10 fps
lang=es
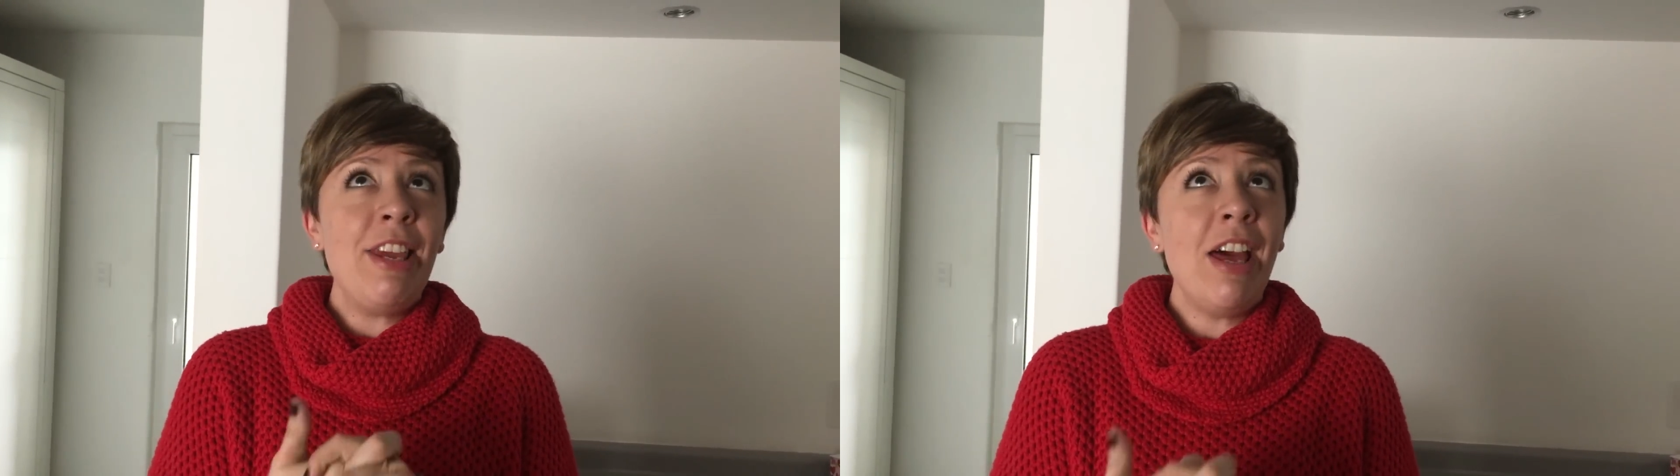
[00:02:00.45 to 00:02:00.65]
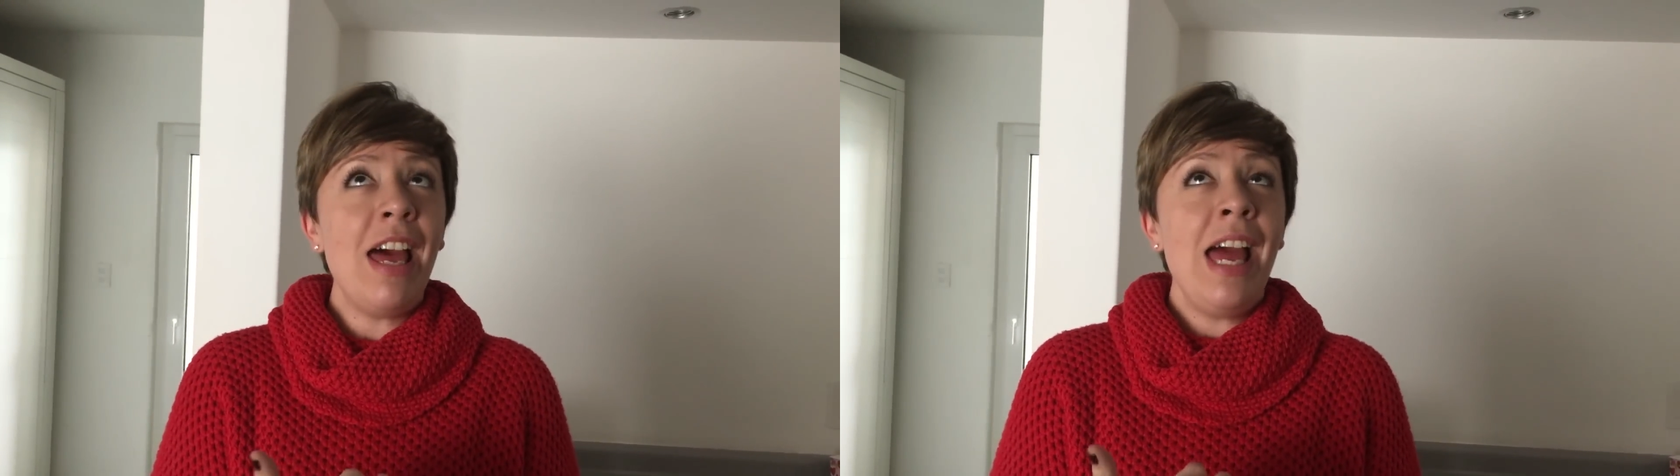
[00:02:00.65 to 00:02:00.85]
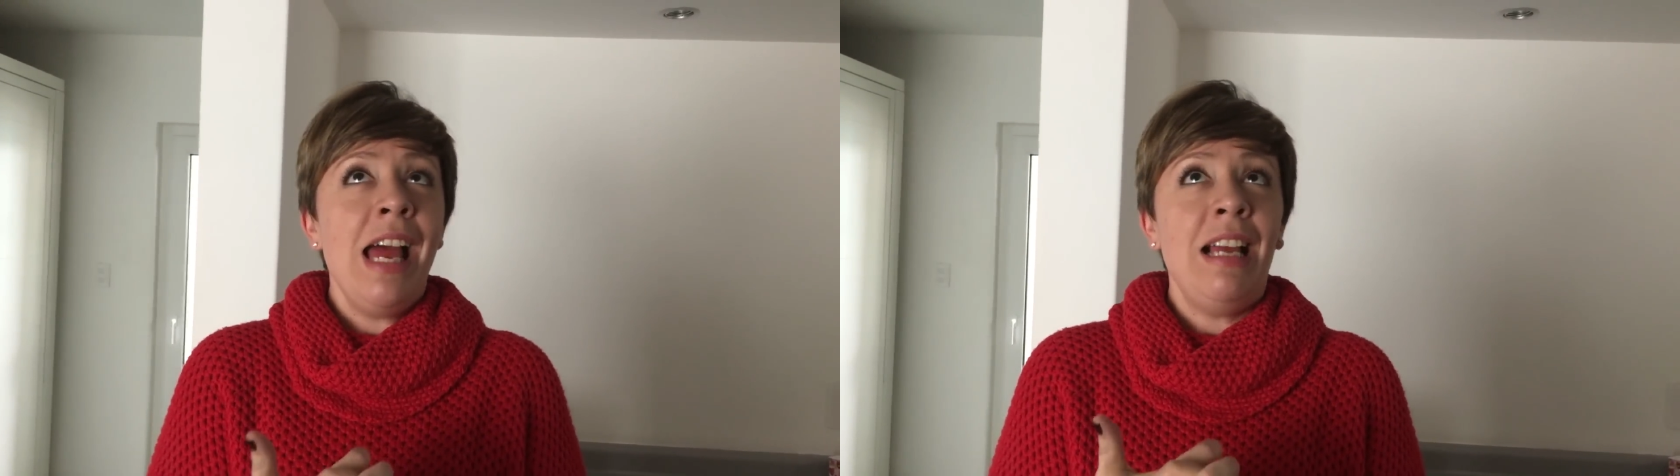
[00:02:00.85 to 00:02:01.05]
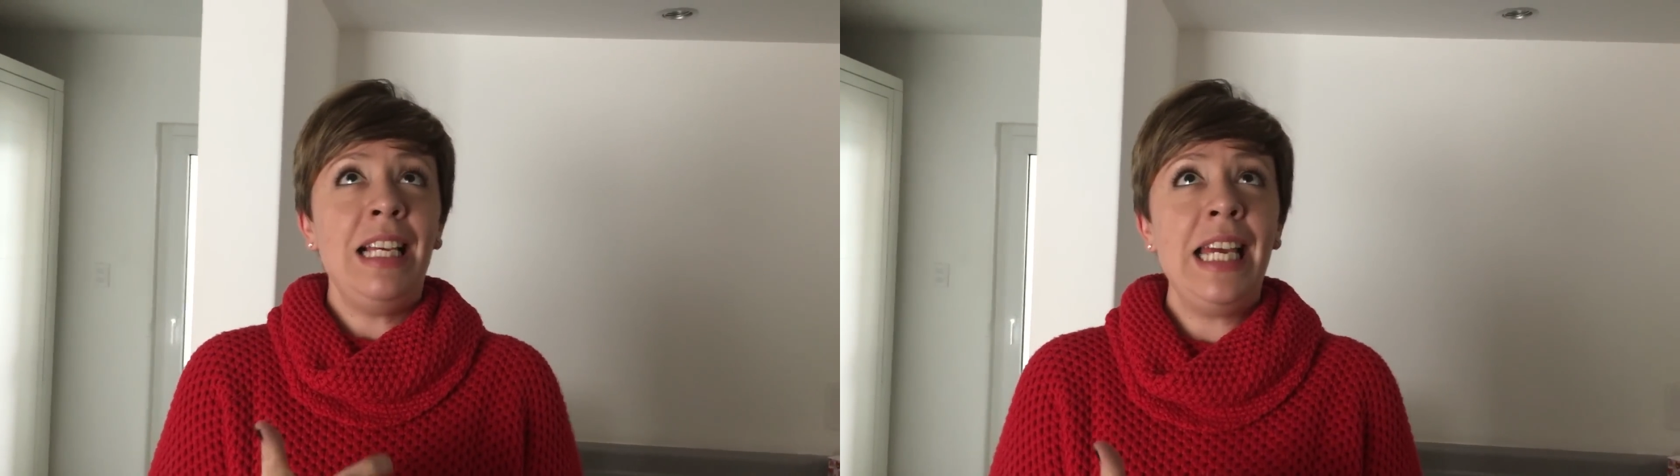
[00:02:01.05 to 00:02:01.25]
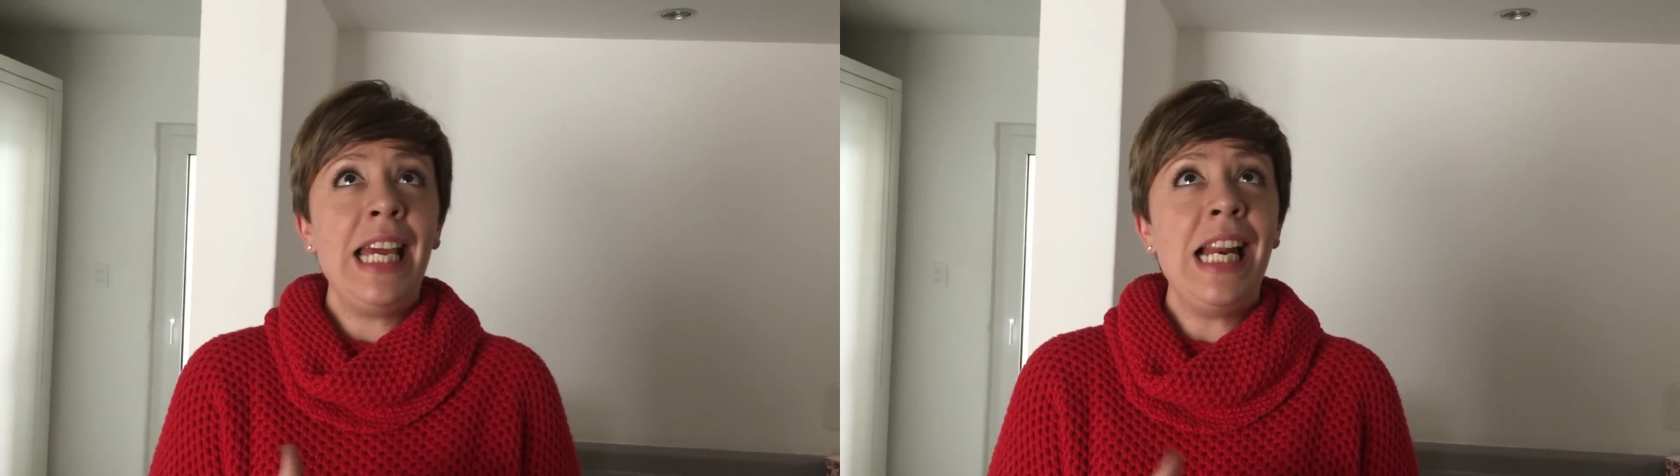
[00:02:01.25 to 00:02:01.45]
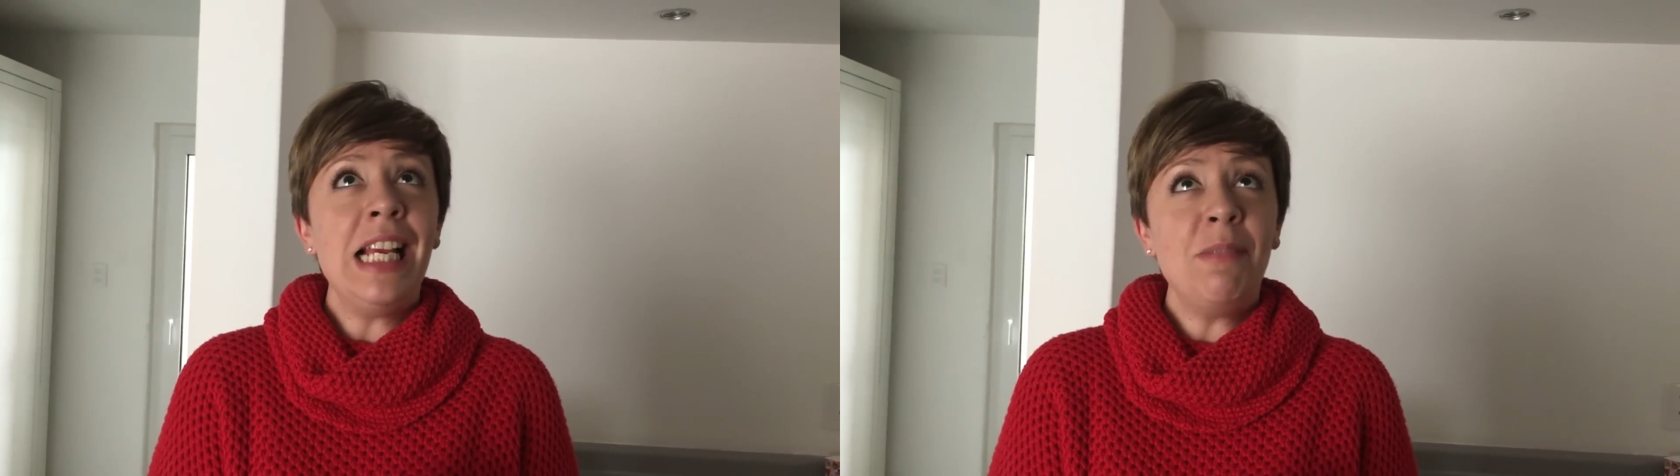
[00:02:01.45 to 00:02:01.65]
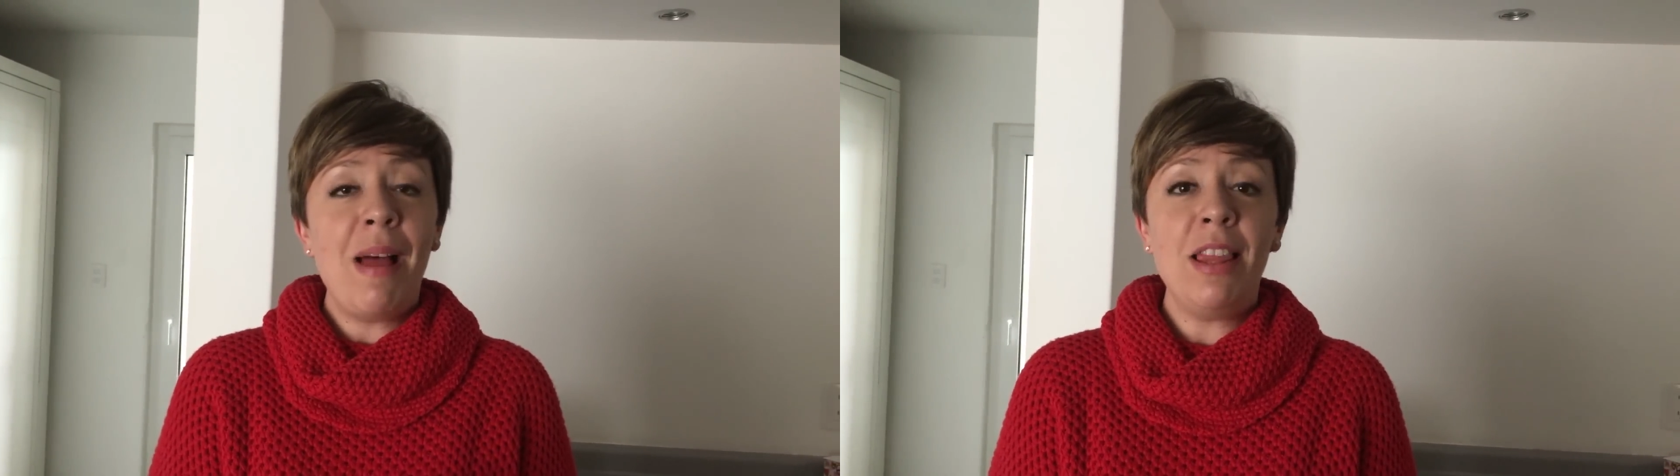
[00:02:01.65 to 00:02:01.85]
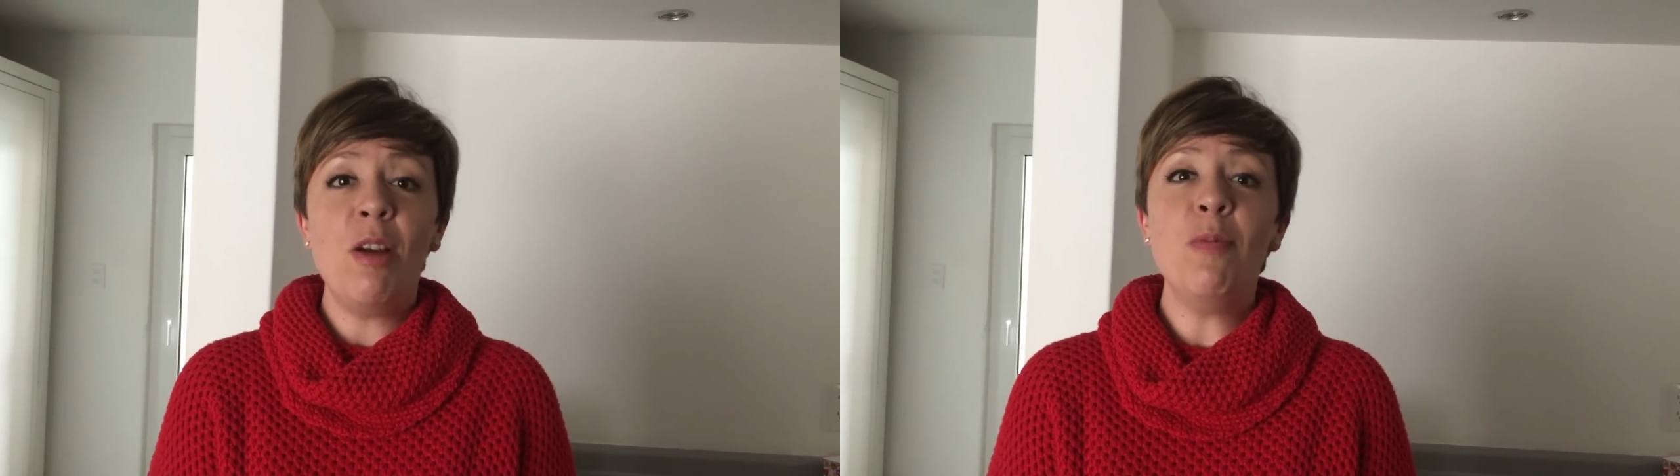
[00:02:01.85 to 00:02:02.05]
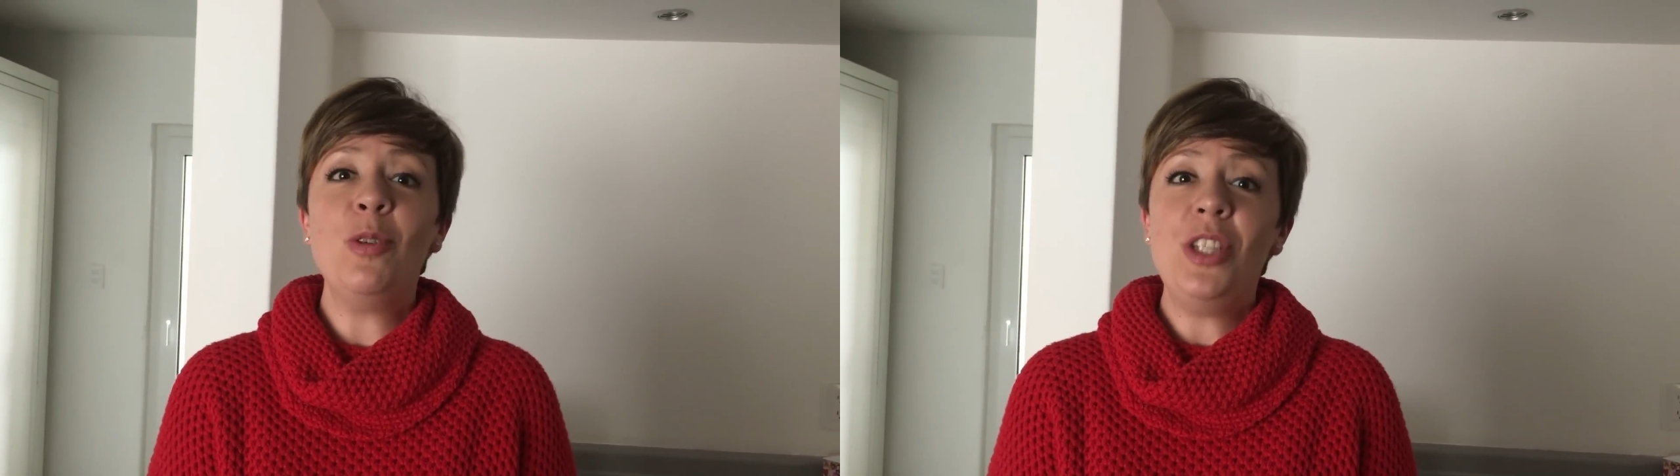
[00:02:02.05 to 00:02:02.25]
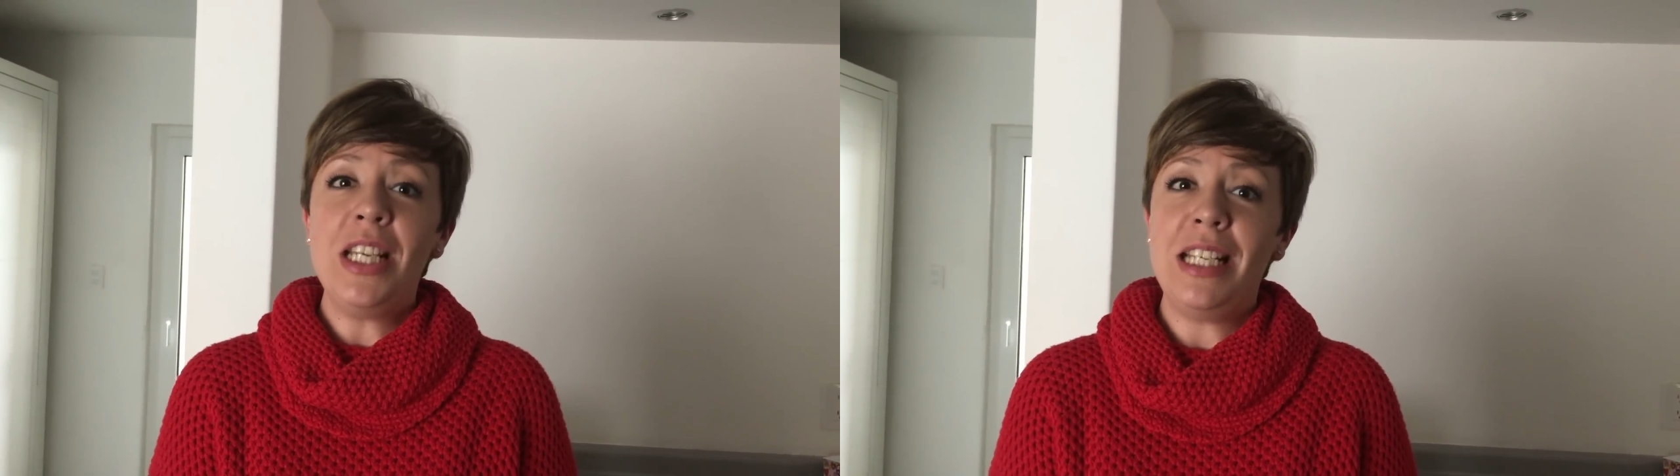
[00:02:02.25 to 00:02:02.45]
eh, les mando
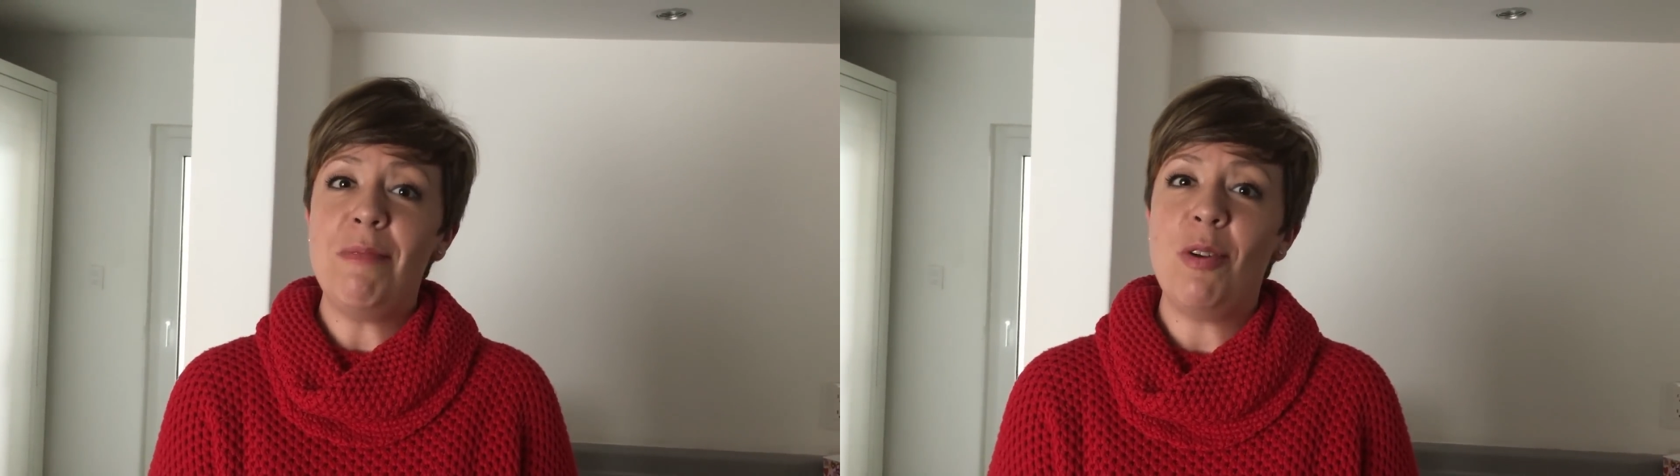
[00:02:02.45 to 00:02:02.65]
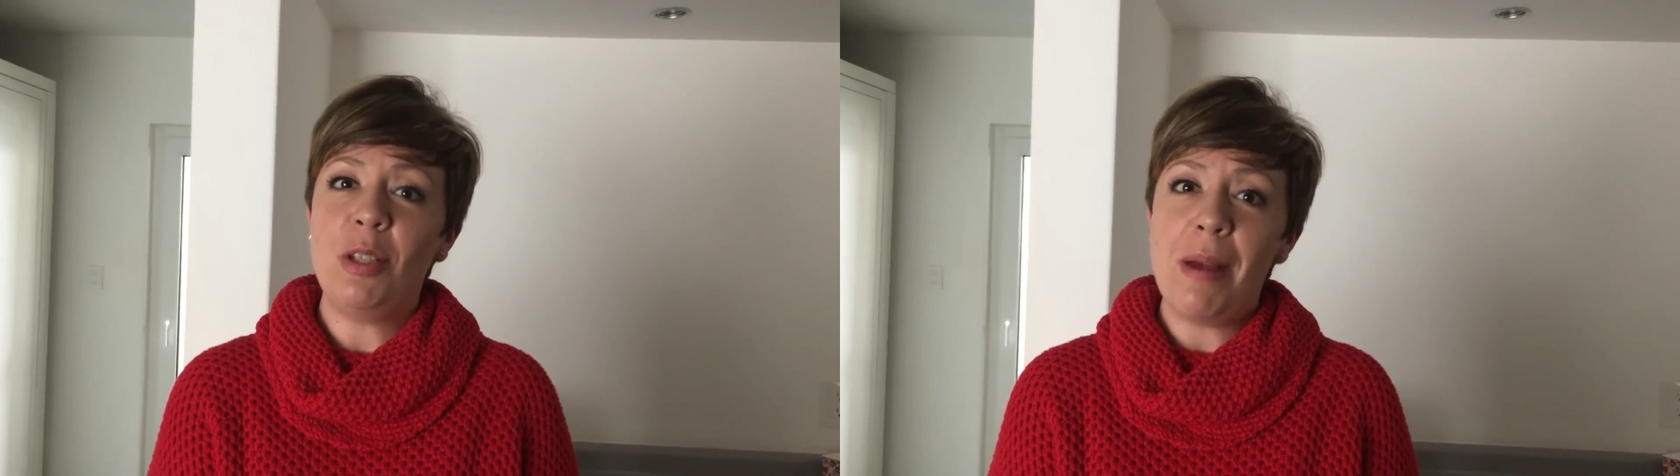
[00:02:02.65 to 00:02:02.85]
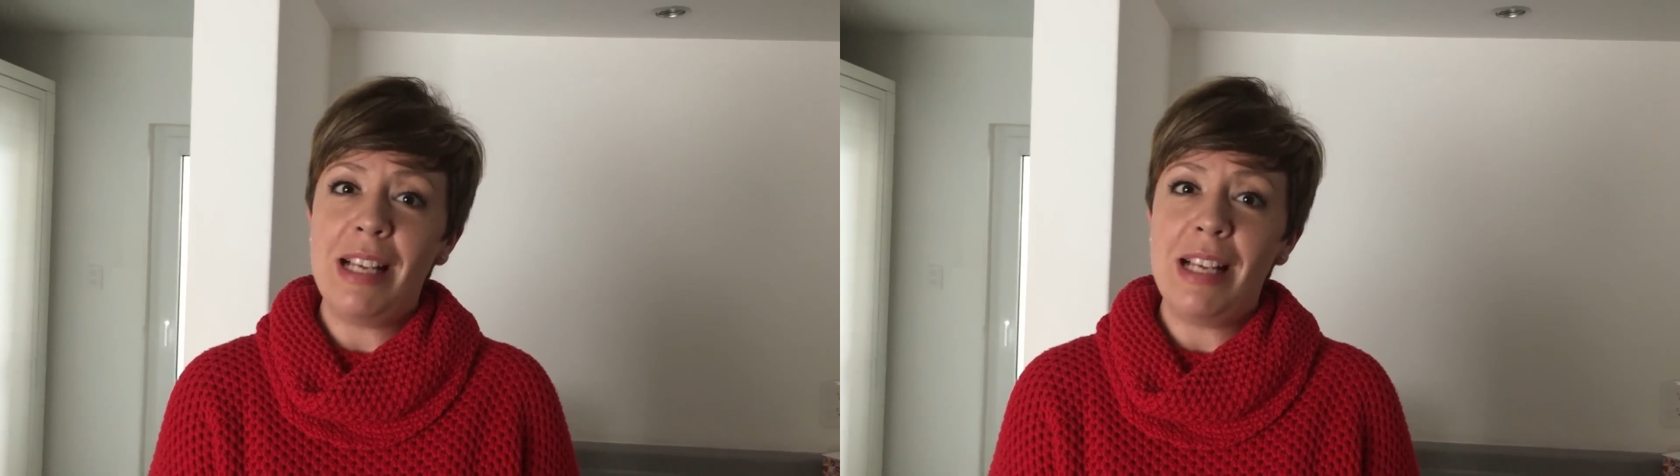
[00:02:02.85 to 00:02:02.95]
muchísimos